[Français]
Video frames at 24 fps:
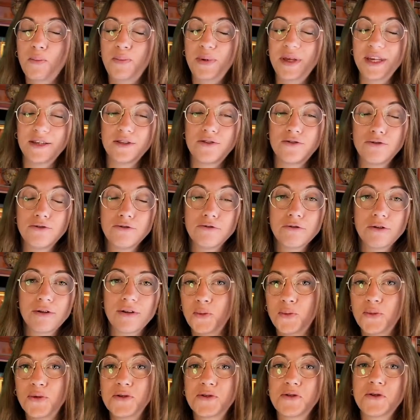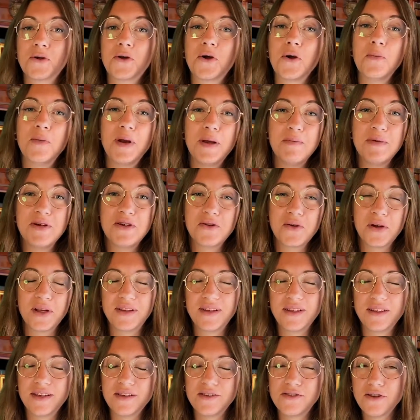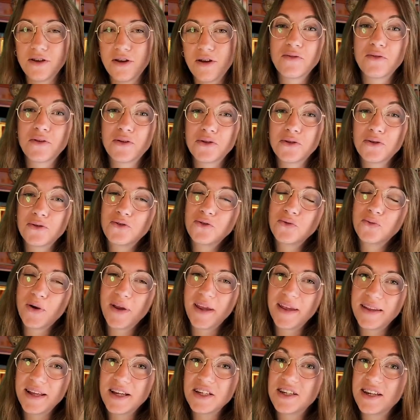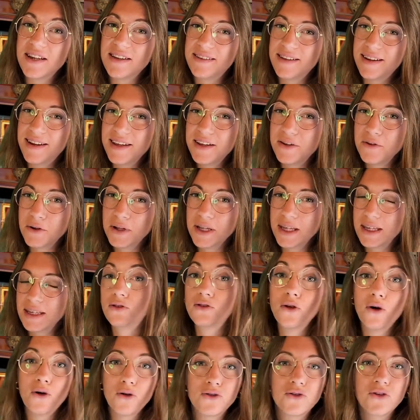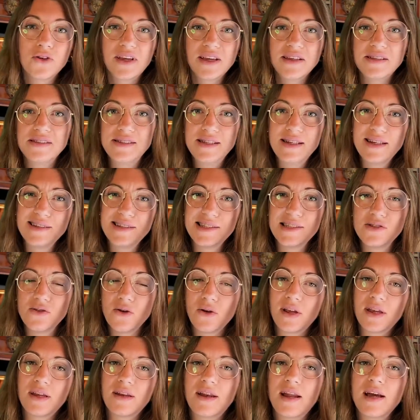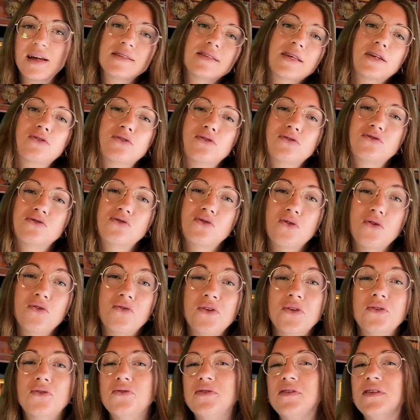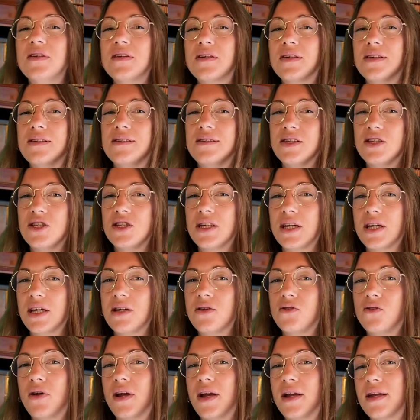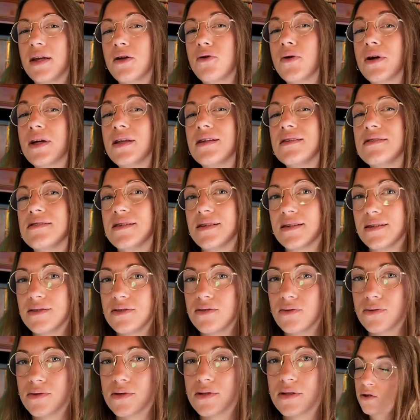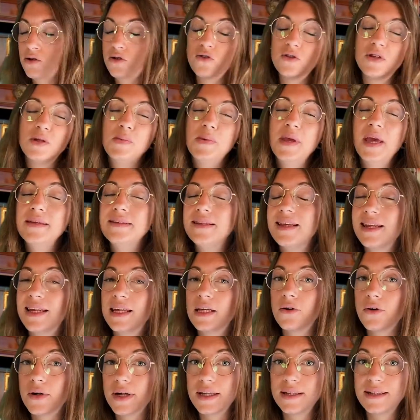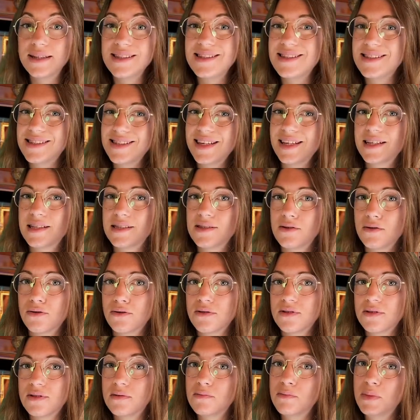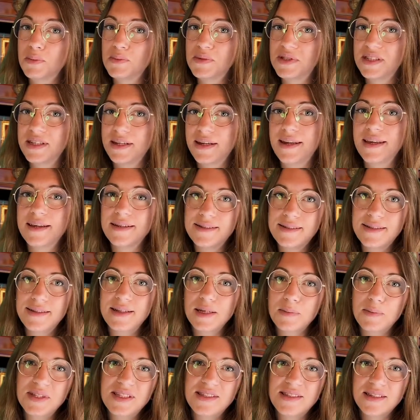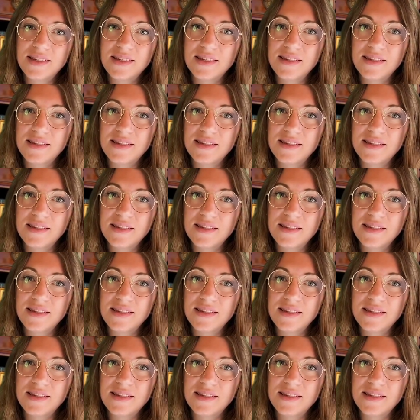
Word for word: bien sûr, puisque comme la majorité des œuvres, surtout au Moyen Âge, elle est allégorique. Dans ce cas-ci, les historiens de l'art s'accordent sur le fait de dire qu'il s'agirait de l'allégorie des cinq sens. Je dis bien une allégorie des cinq sens, même s'il y a six tapisseries.